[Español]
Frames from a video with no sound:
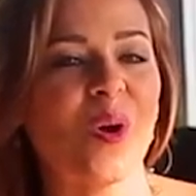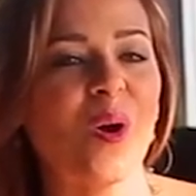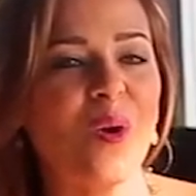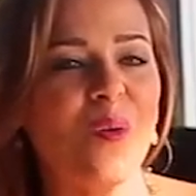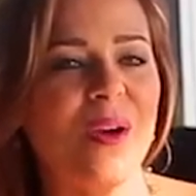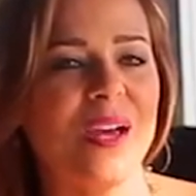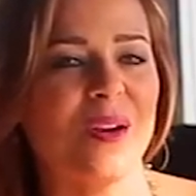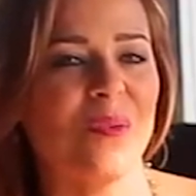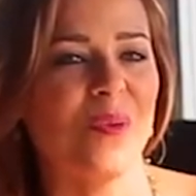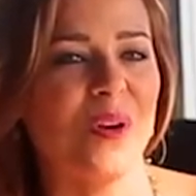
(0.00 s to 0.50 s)

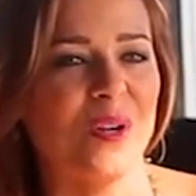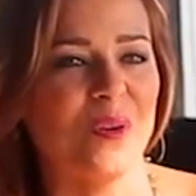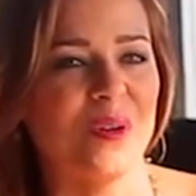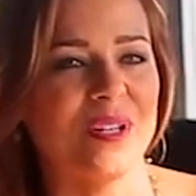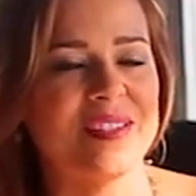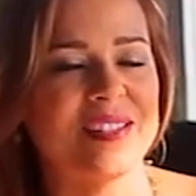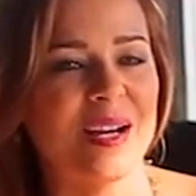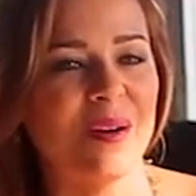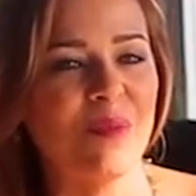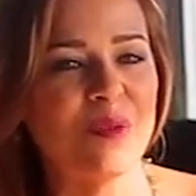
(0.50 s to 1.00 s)
Robert, bueno,
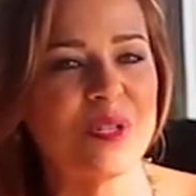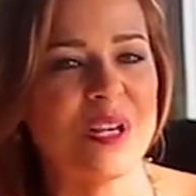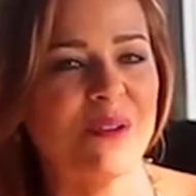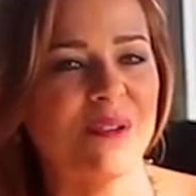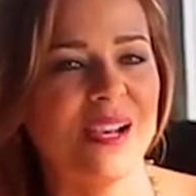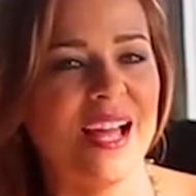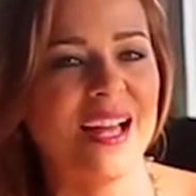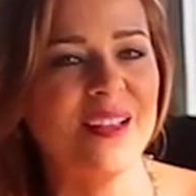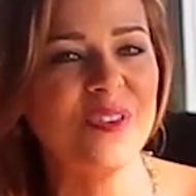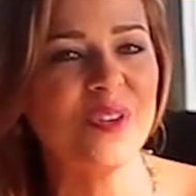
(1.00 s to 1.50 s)
estábamos
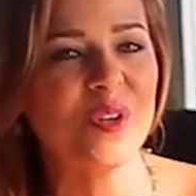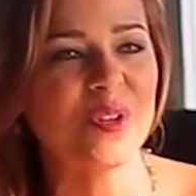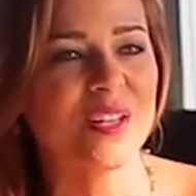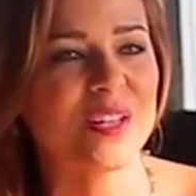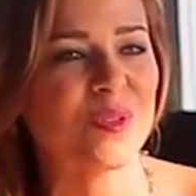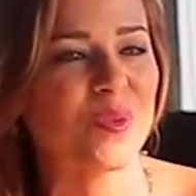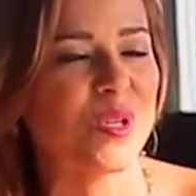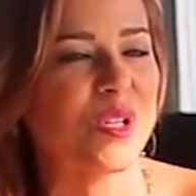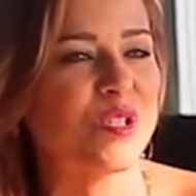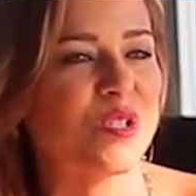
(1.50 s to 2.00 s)
hablando
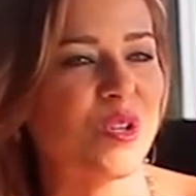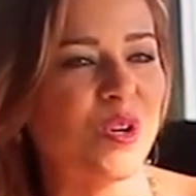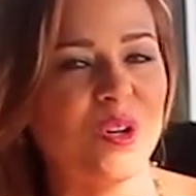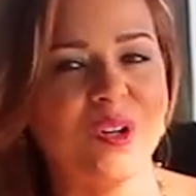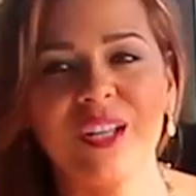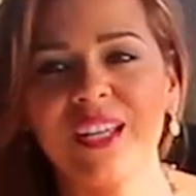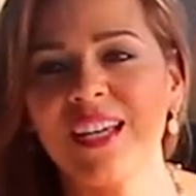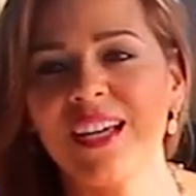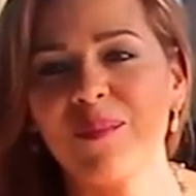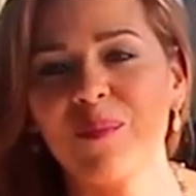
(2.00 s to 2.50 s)
de tu
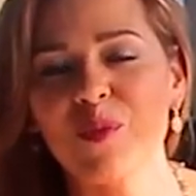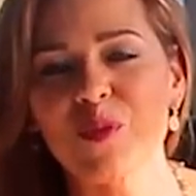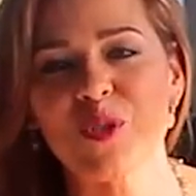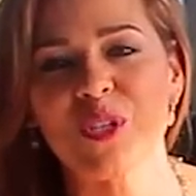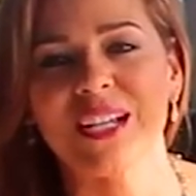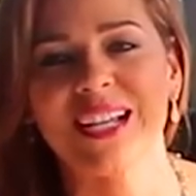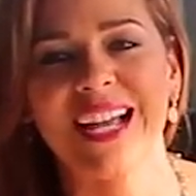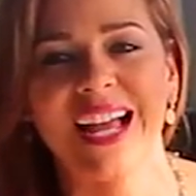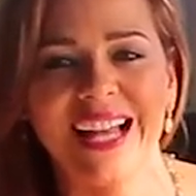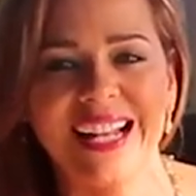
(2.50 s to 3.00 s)
historia
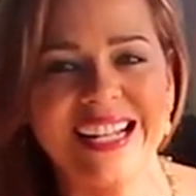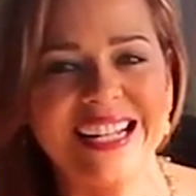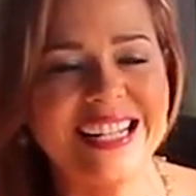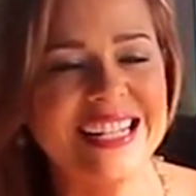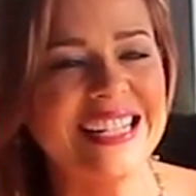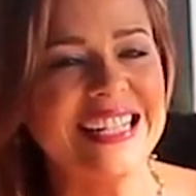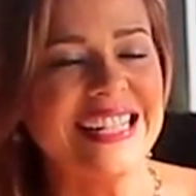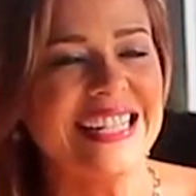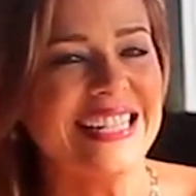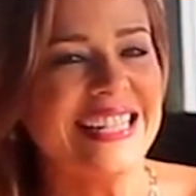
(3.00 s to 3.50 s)
musical.
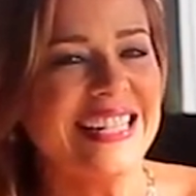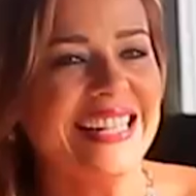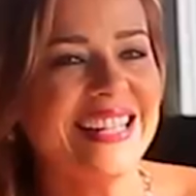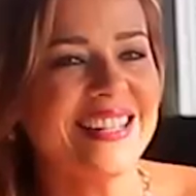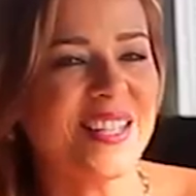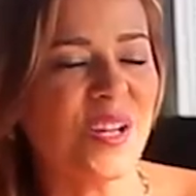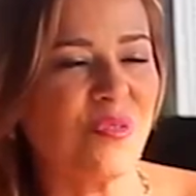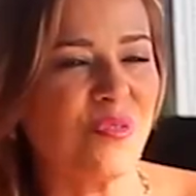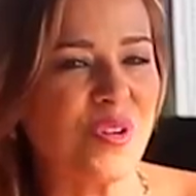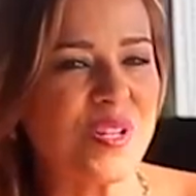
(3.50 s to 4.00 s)

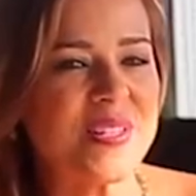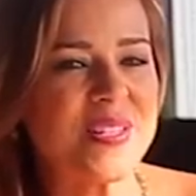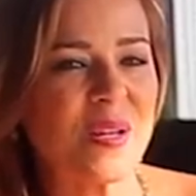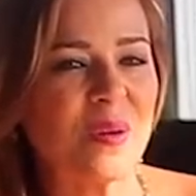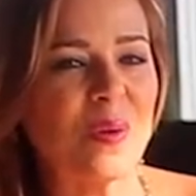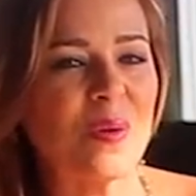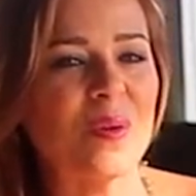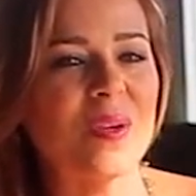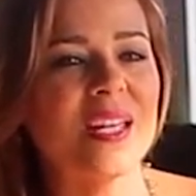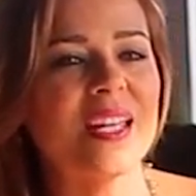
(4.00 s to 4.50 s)
Te fuiste
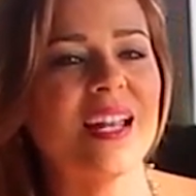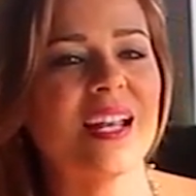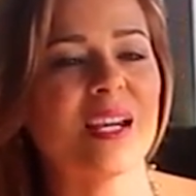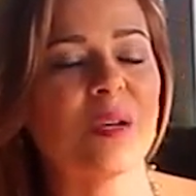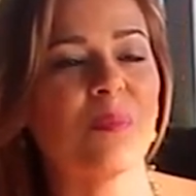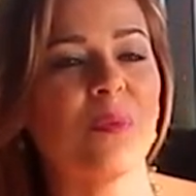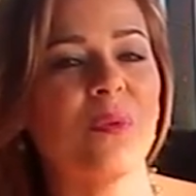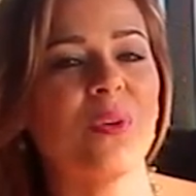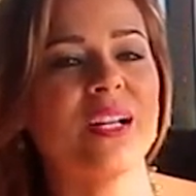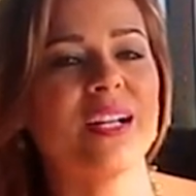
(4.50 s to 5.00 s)
a vivir a
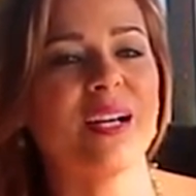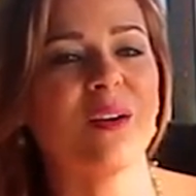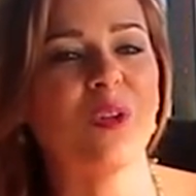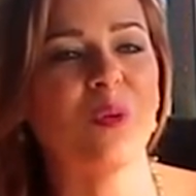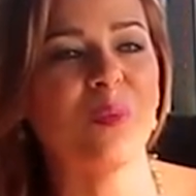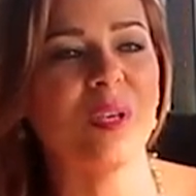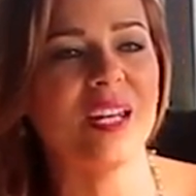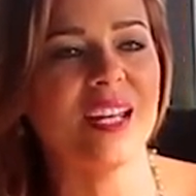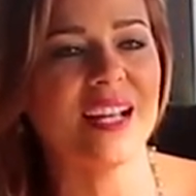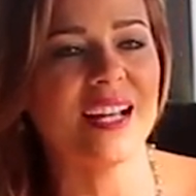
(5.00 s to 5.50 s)
República
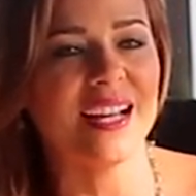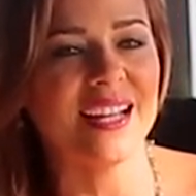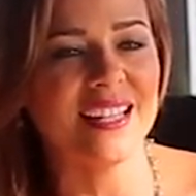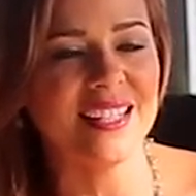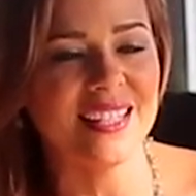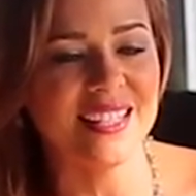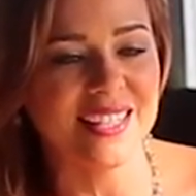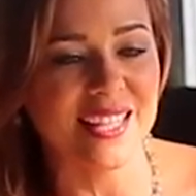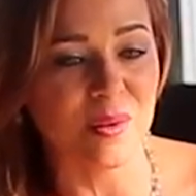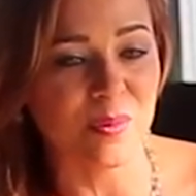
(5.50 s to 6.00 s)

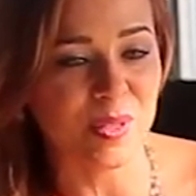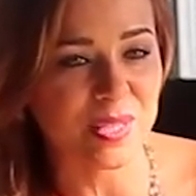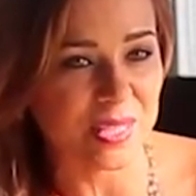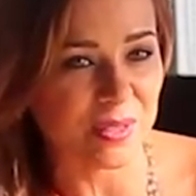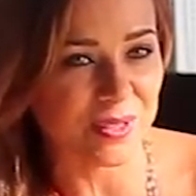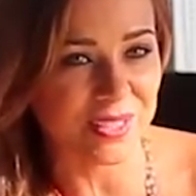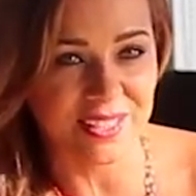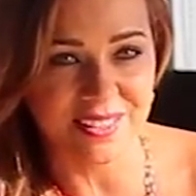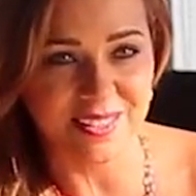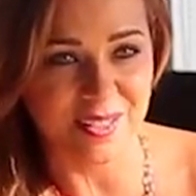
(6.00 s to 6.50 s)
Dominicana, y ya me
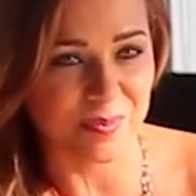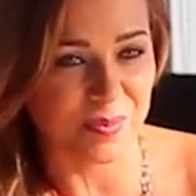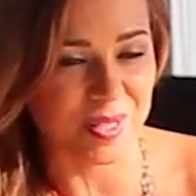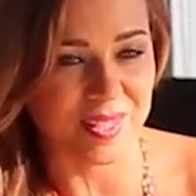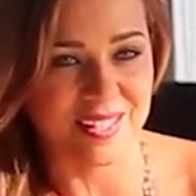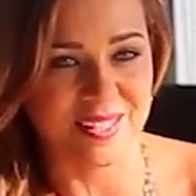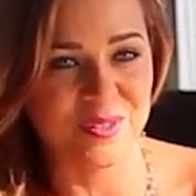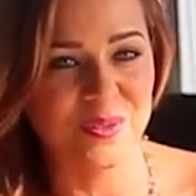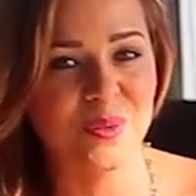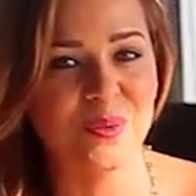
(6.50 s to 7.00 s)
estabas
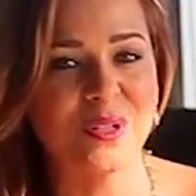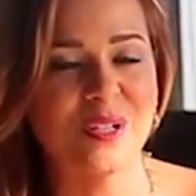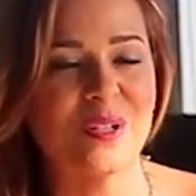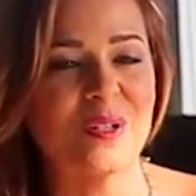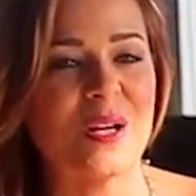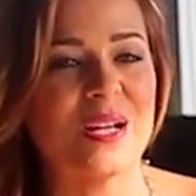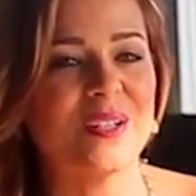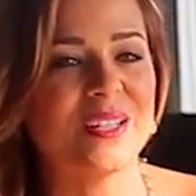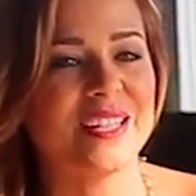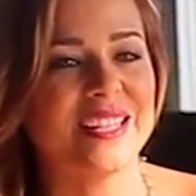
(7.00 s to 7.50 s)
interpretando
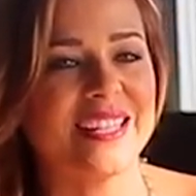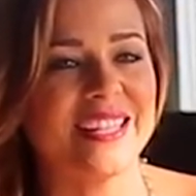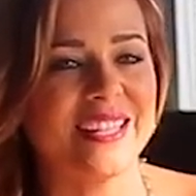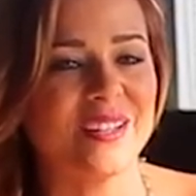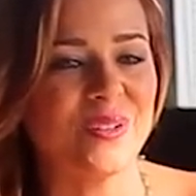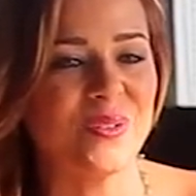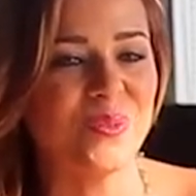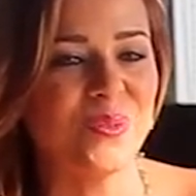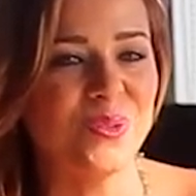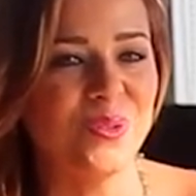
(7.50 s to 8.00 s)

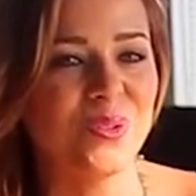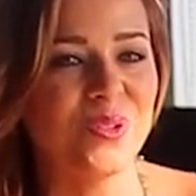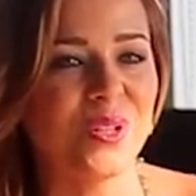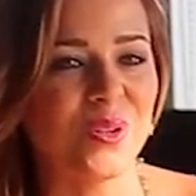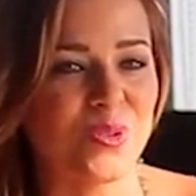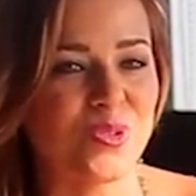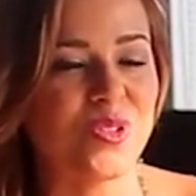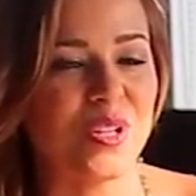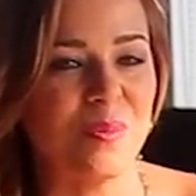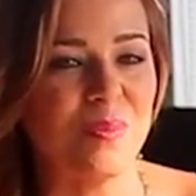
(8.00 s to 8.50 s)
eh, uno
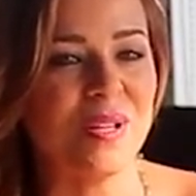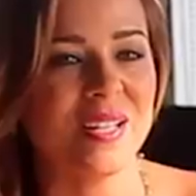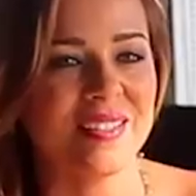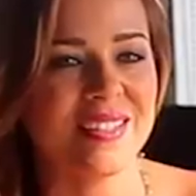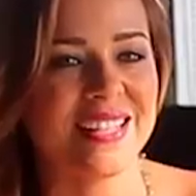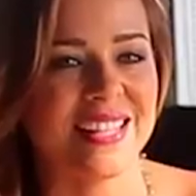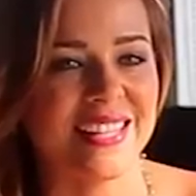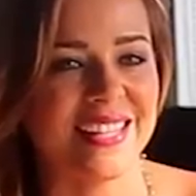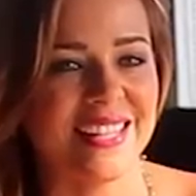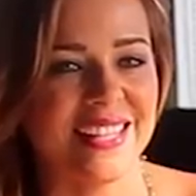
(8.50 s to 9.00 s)
de los
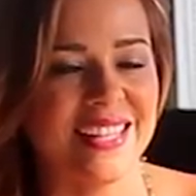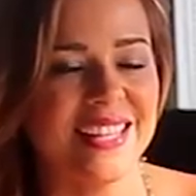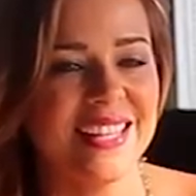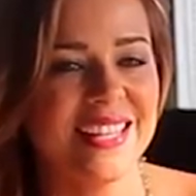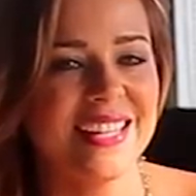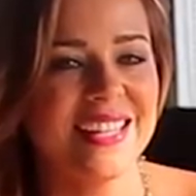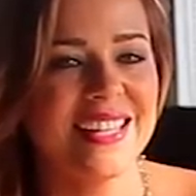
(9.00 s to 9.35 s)
temas que,